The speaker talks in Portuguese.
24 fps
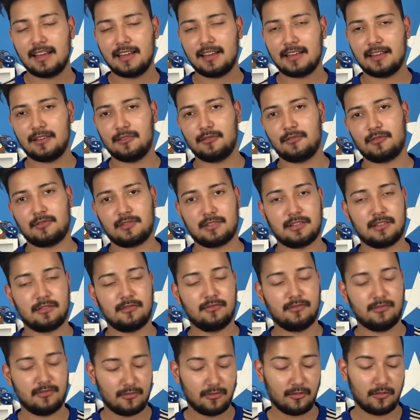que o
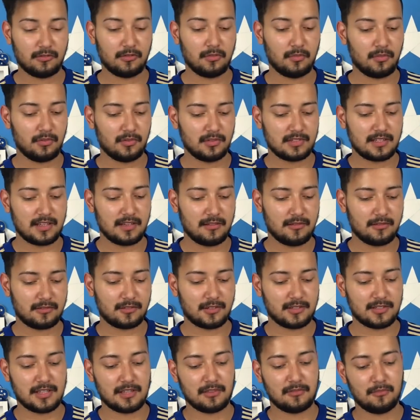Cruzeiro contra o Brusque, o
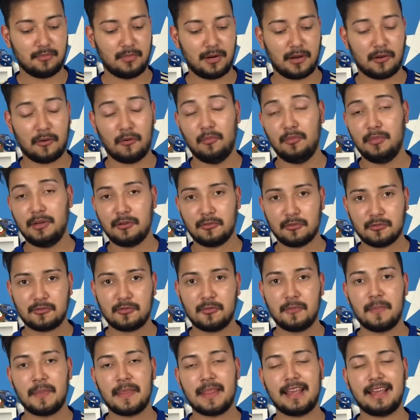torcedor não parou um minuto.
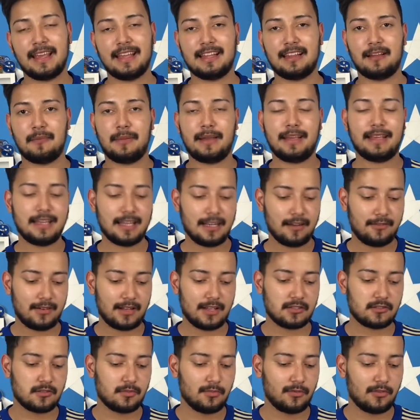E também queria falar
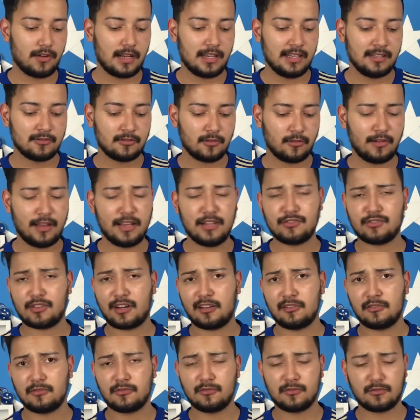sobre o Wellington,
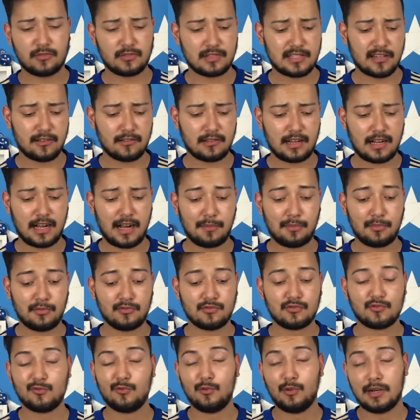ex-jogador do Cruzeiro, que acabou
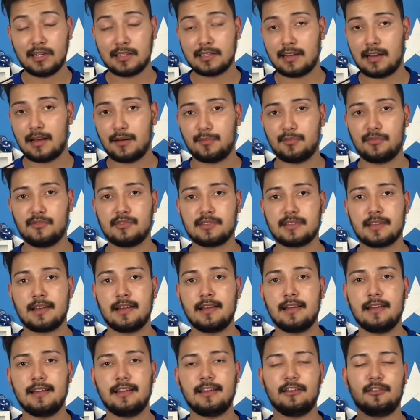zoando a Raposa
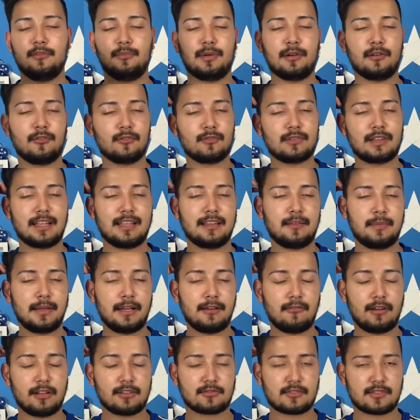e não pegou nada bem
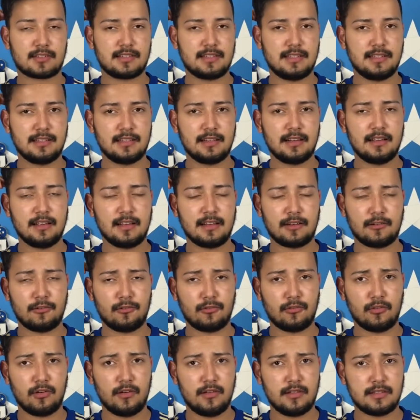com a torcida, que
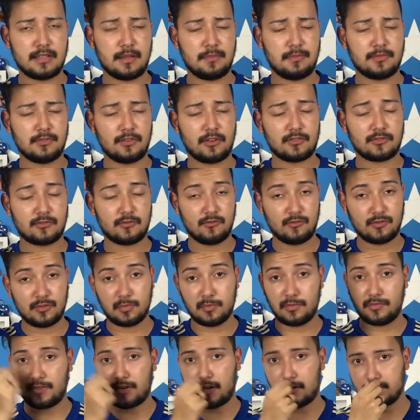ocorreu esse episódio no último
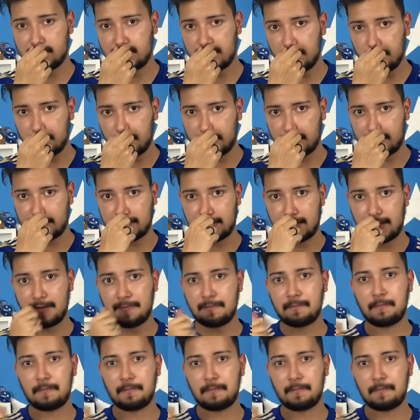final de semana, tá?